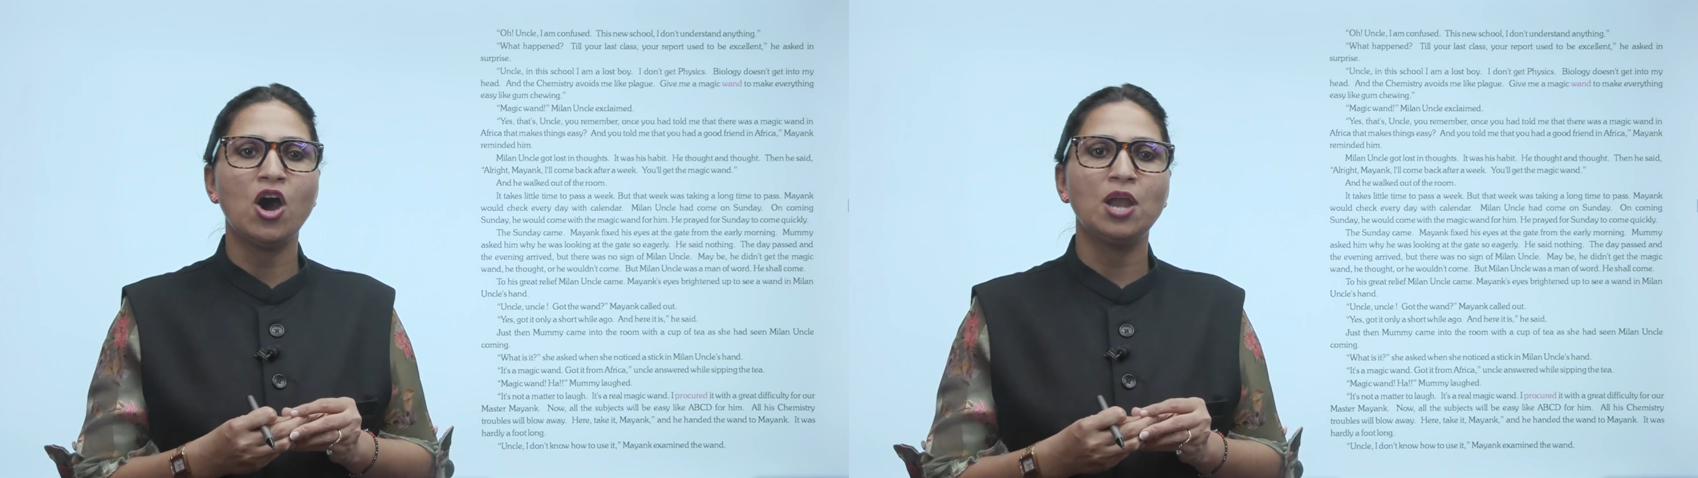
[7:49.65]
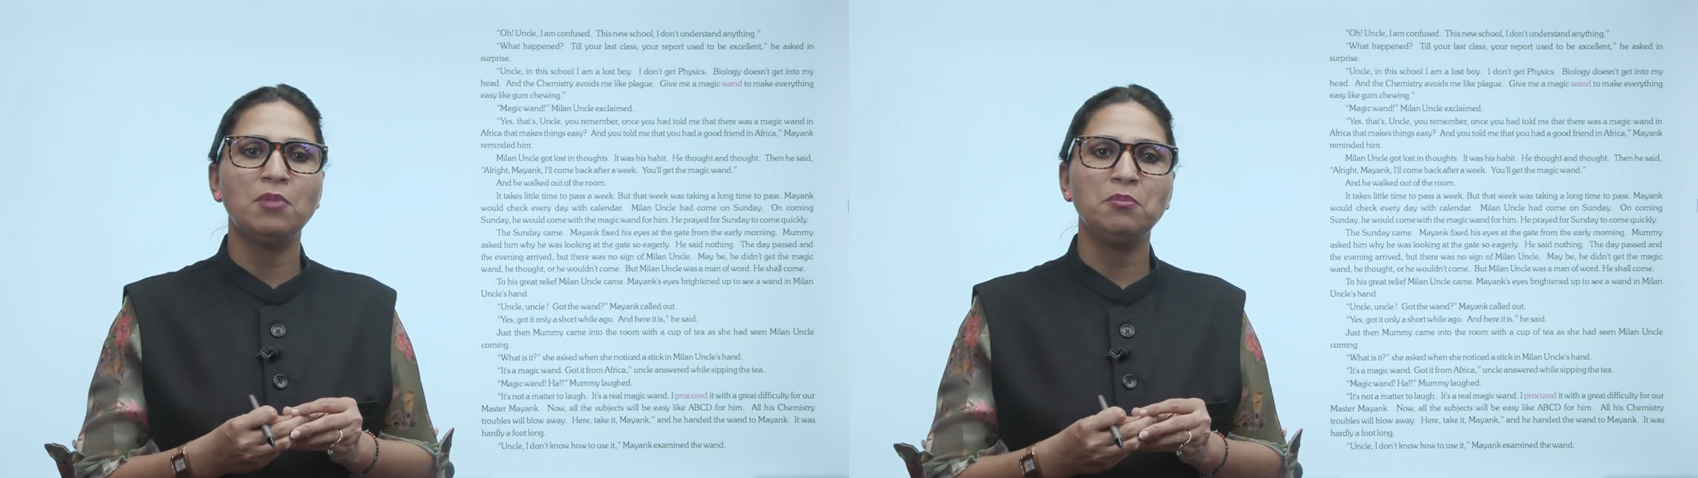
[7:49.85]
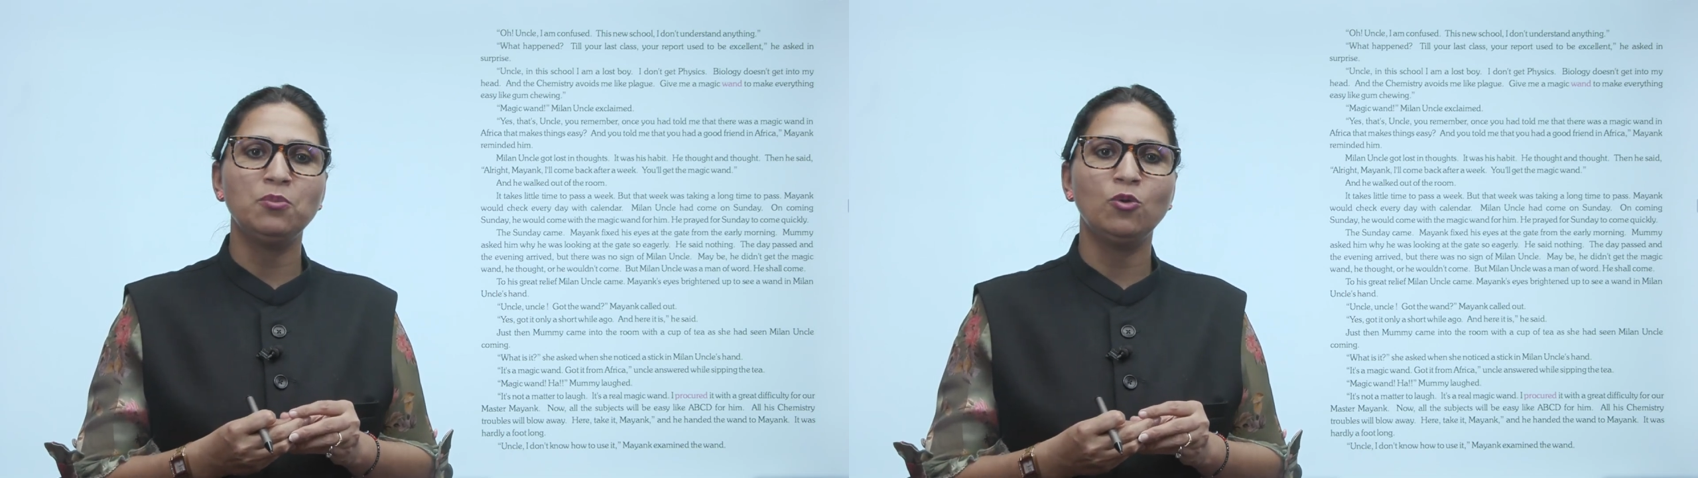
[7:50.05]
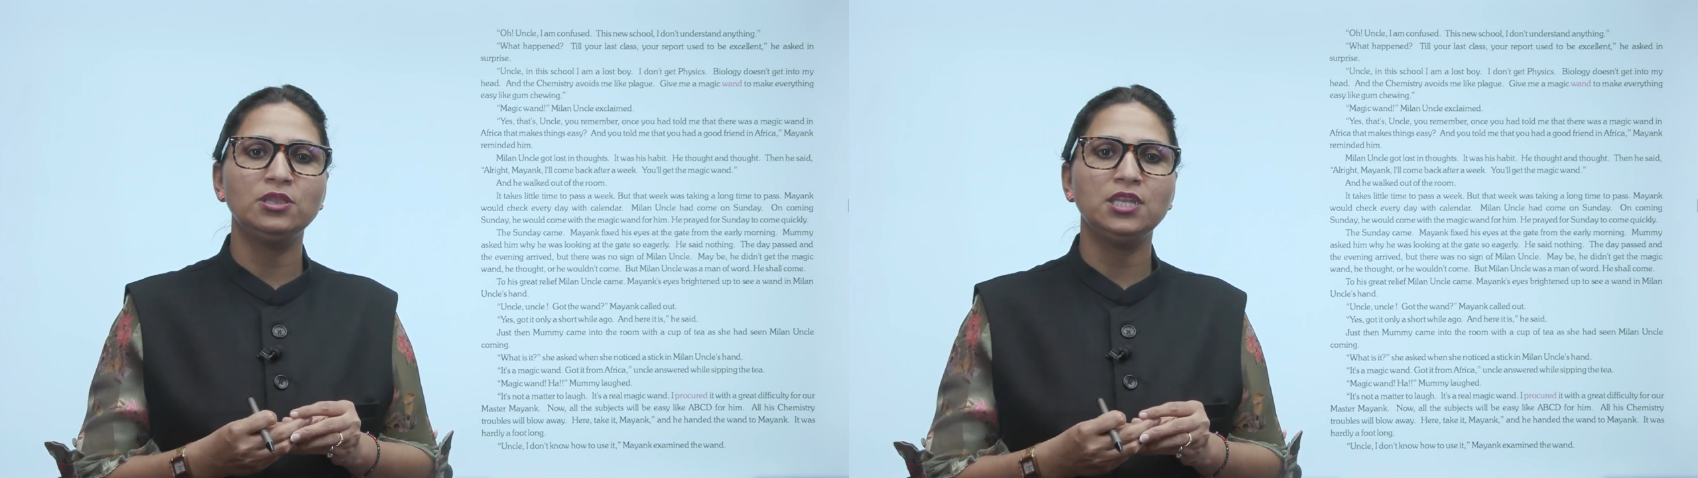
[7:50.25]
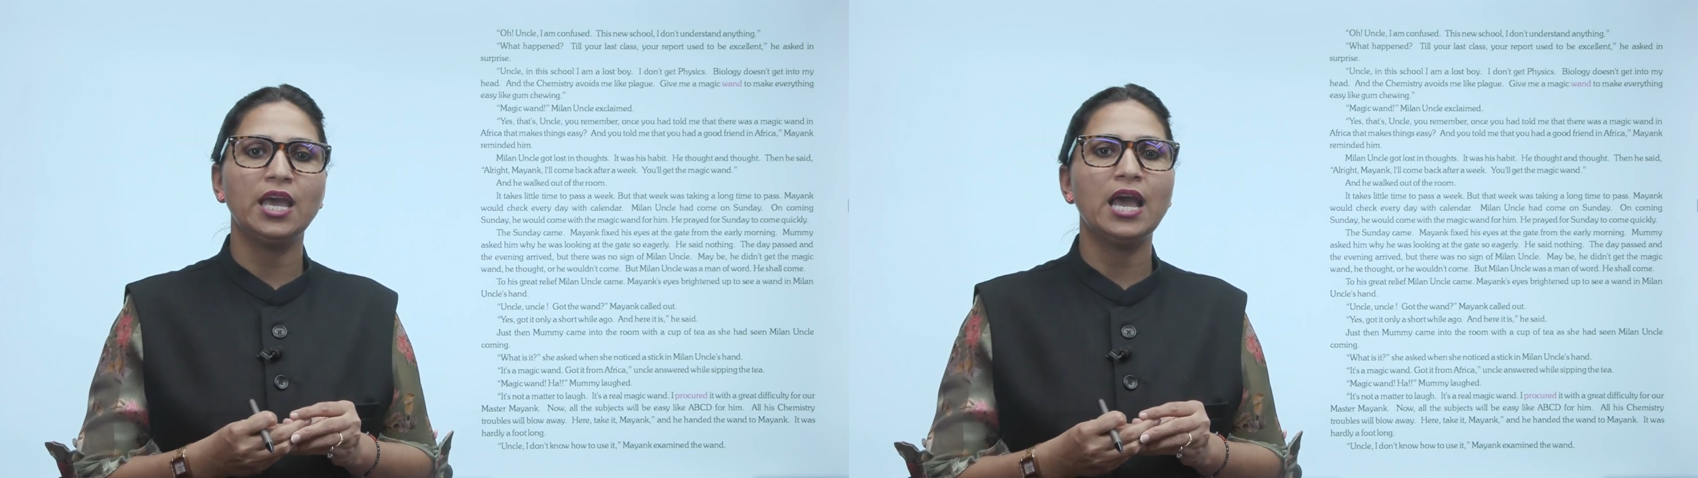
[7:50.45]
और मम्मी
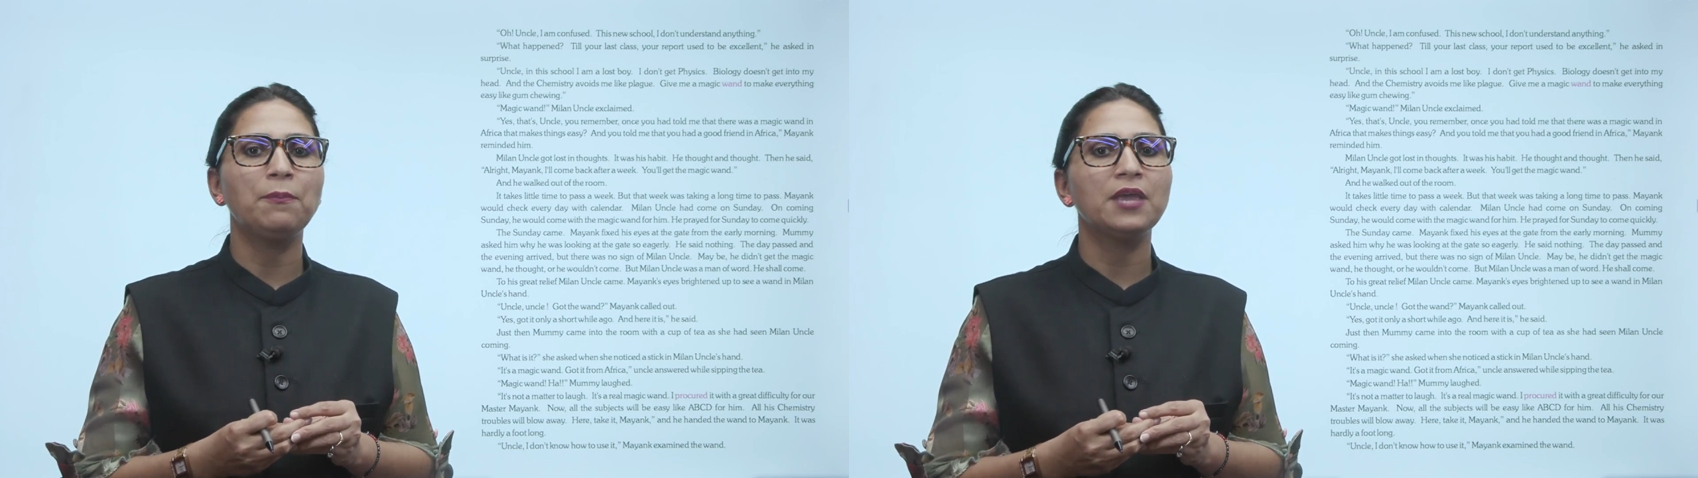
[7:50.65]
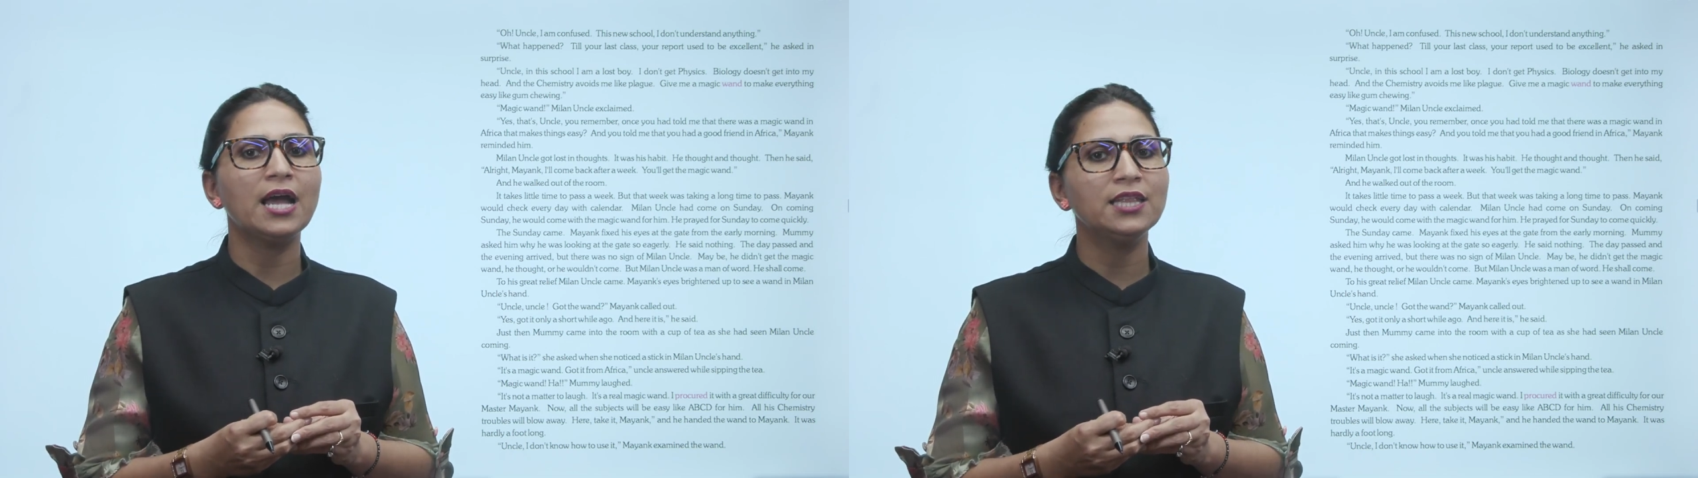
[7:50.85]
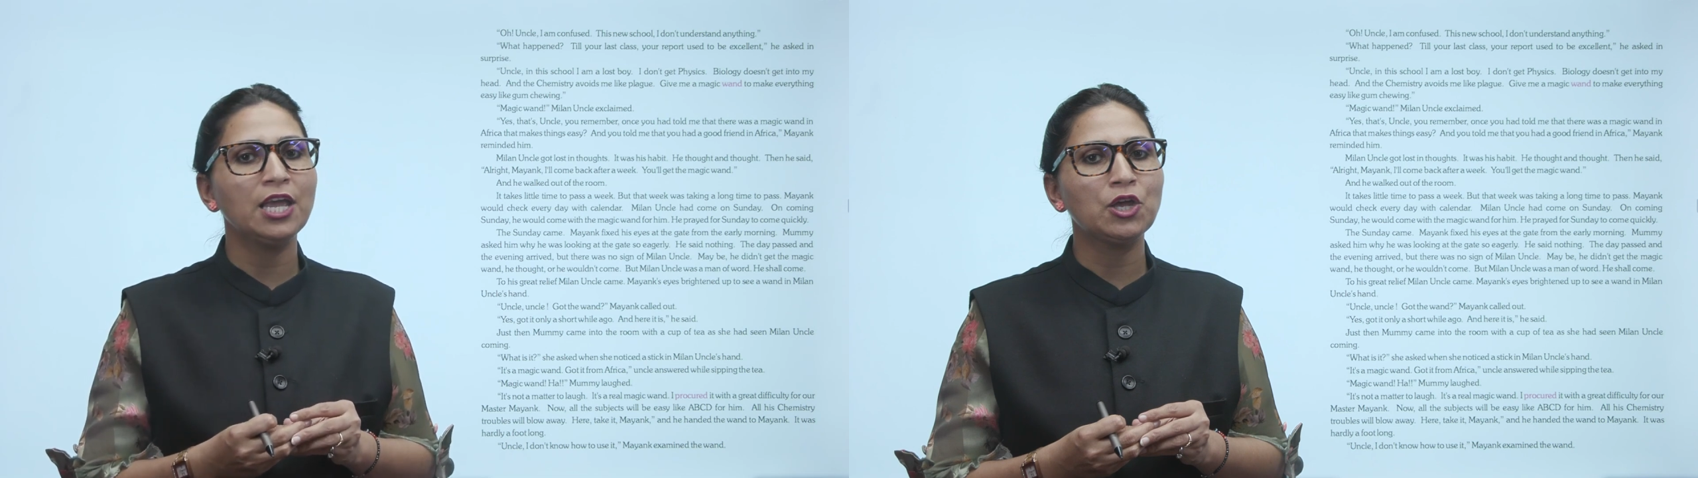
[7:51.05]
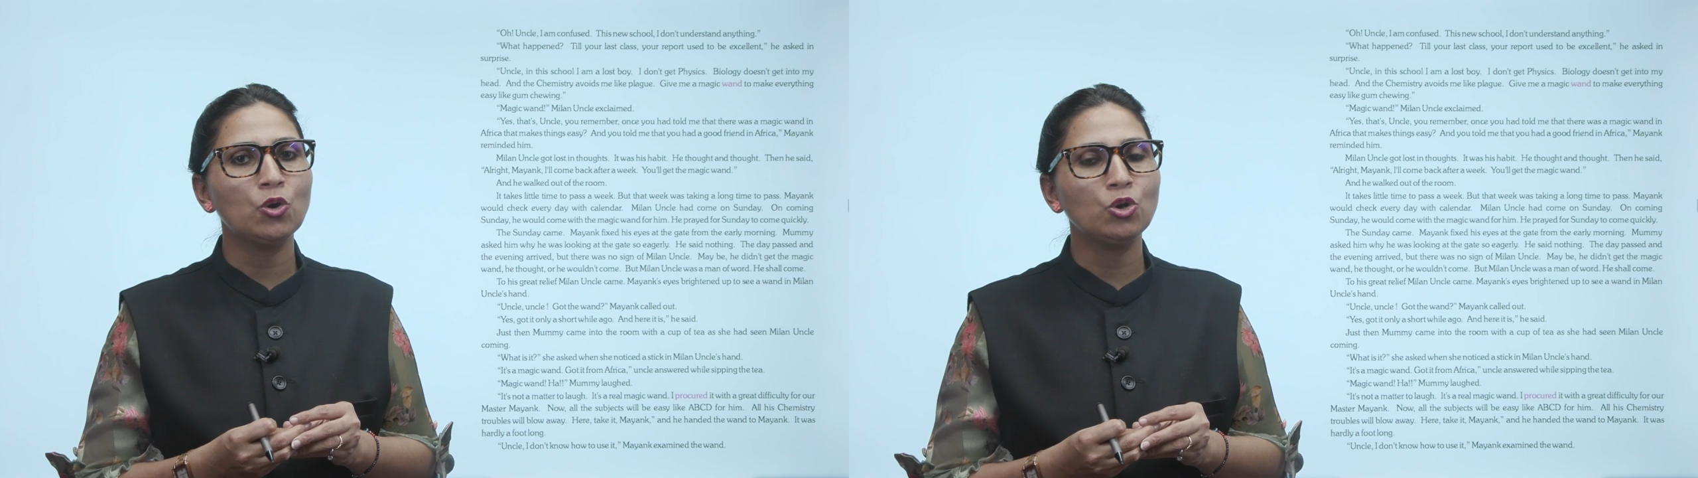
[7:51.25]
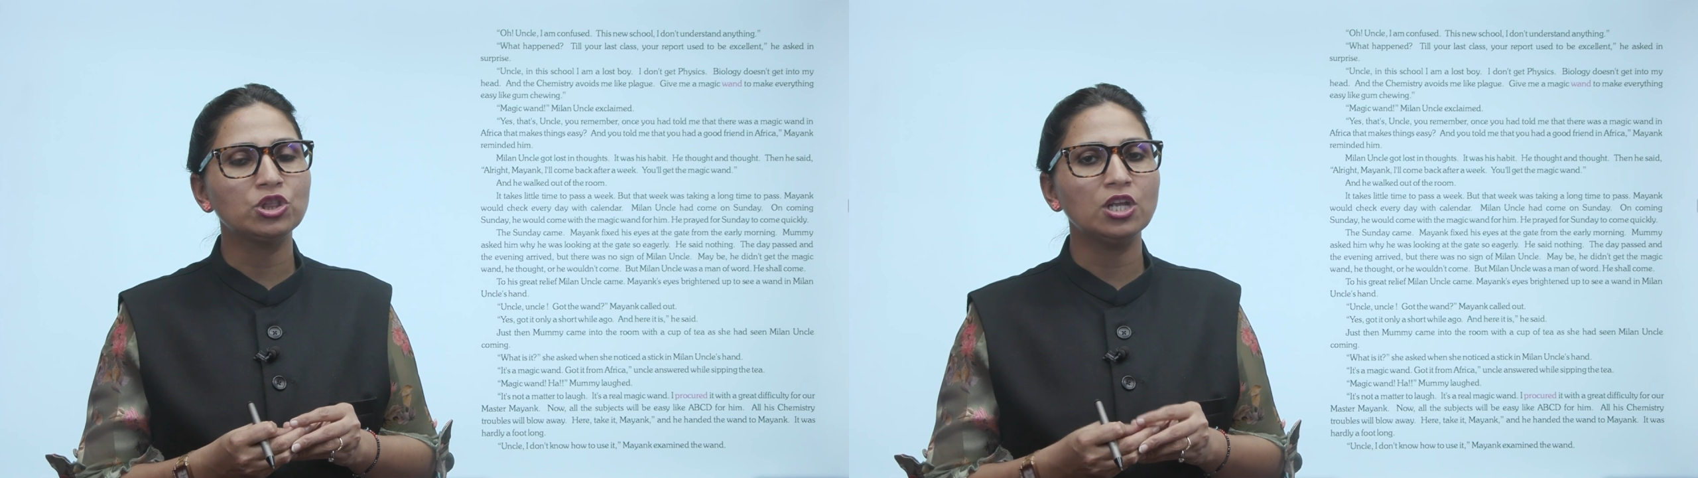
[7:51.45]
बोलती है आप क्या देख
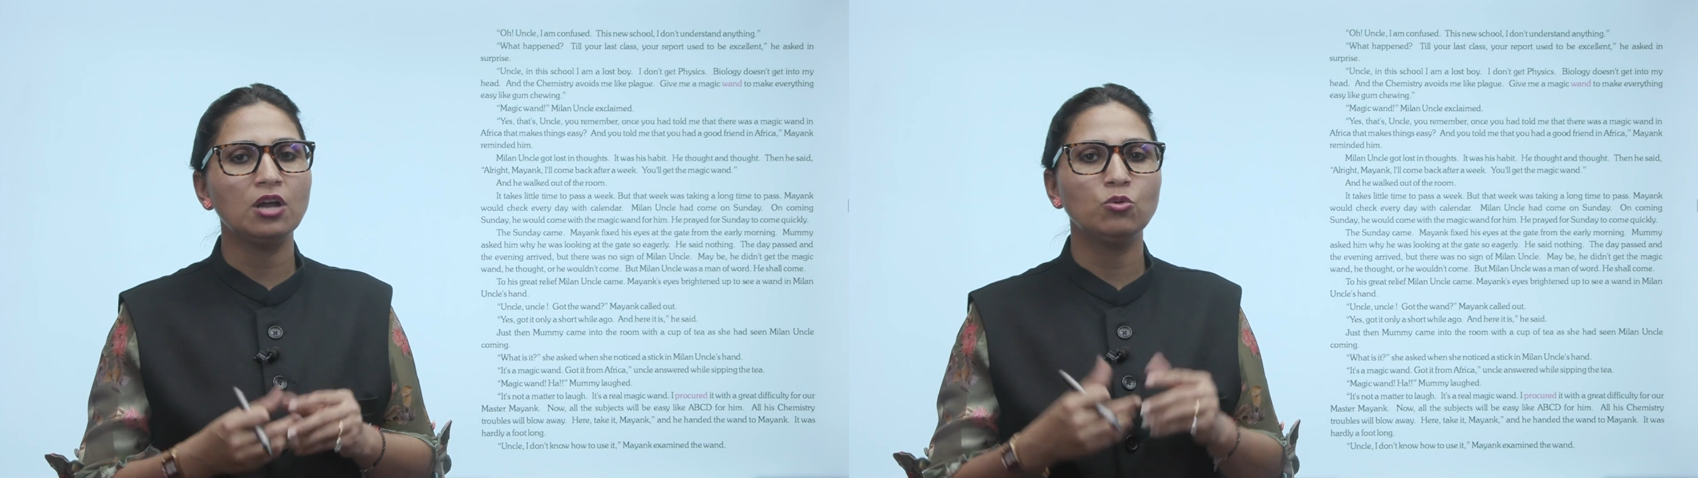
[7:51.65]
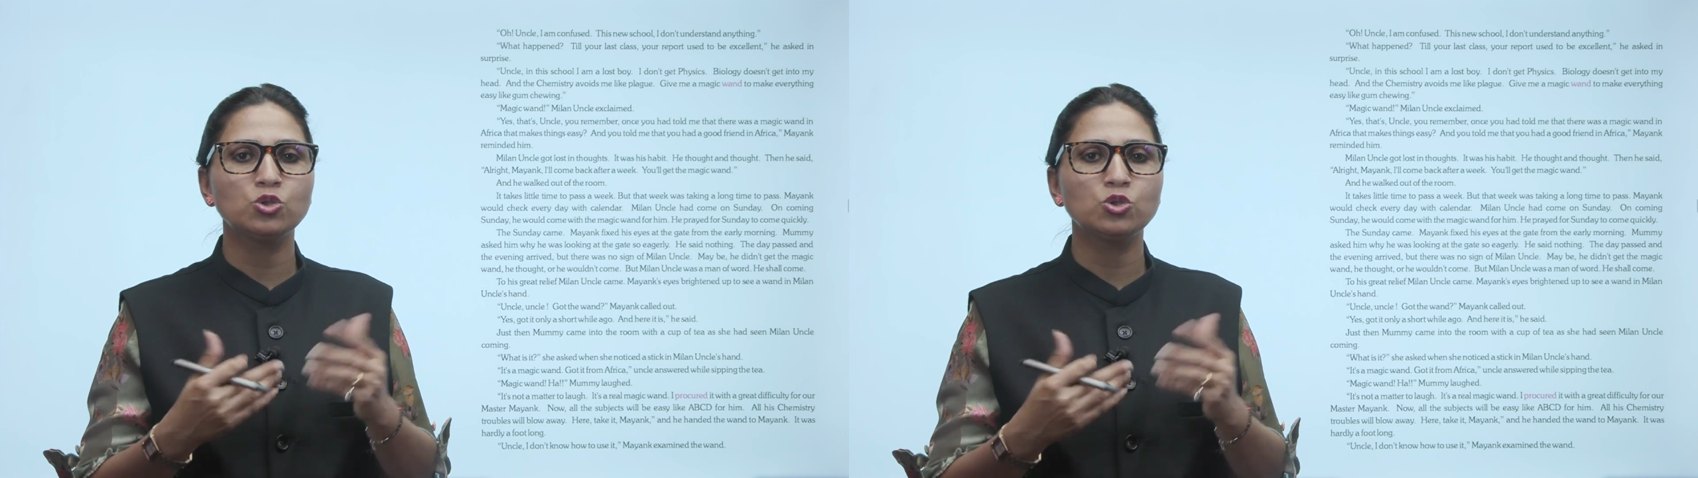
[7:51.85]
रहे हो इतना